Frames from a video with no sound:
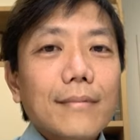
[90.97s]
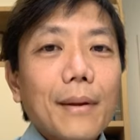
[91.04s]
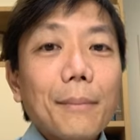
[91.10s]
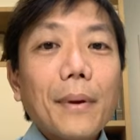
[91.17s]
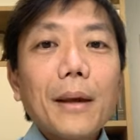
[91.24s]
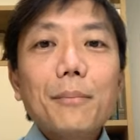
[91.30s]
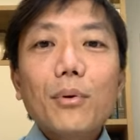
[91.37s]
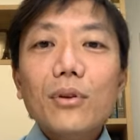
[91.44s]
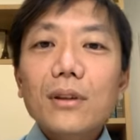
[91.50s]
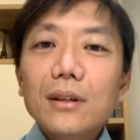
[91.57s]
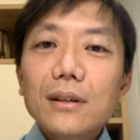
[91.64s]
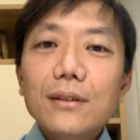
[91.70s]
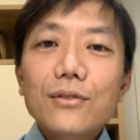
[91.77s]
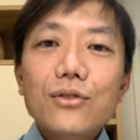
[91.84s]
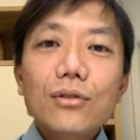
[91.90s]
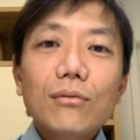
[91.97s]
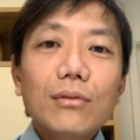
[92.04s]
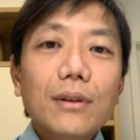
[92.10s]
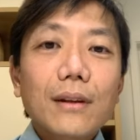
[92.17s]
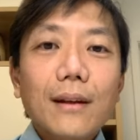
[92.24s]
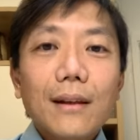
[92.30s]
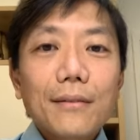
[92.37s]
é bem importante, não
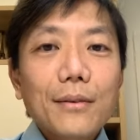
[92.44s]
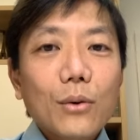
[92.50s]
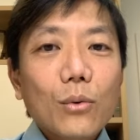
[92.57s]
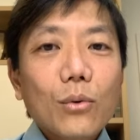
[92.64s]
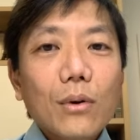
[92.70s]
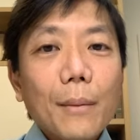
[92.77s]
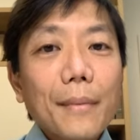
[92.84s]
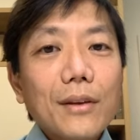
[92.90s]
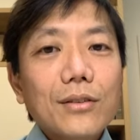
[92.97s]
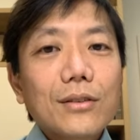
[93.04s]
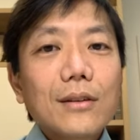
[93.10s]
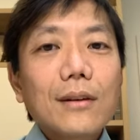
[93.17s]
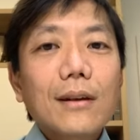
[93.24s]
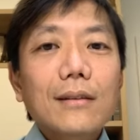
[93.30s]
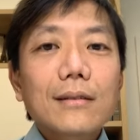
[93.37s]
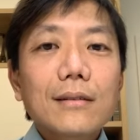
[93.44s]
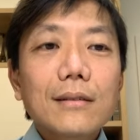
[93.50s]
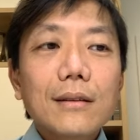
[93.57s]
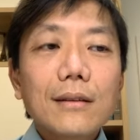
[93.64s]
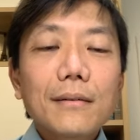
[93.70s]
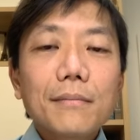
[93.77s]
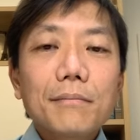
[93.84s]
tem nada a ver com a medicina em
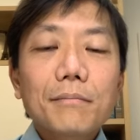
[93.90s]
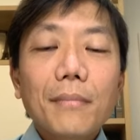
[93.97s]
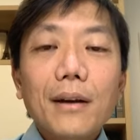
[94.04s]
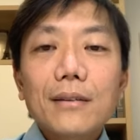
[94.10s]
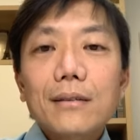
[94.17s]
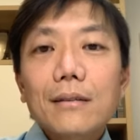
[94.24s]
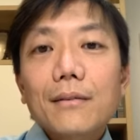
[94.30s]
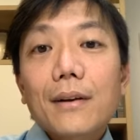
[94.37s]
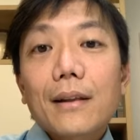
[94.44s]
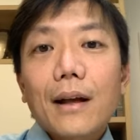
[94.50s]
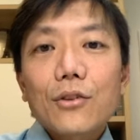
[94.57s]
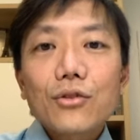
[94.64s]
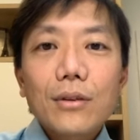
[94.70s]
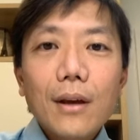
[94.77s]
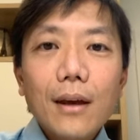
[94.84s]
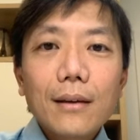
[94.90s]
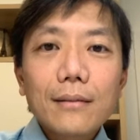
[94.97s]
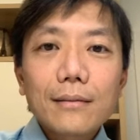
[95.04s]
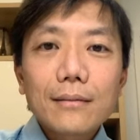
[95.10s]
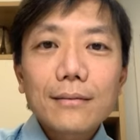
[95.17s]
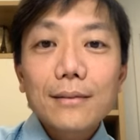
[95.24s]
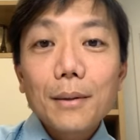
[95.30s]
si, mas na verdade
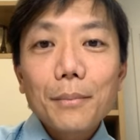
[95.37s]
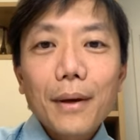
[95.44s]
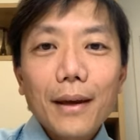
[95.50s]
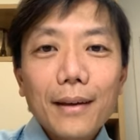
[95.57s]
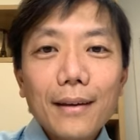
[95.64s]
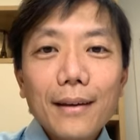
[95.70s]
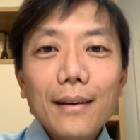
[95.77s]
tem também,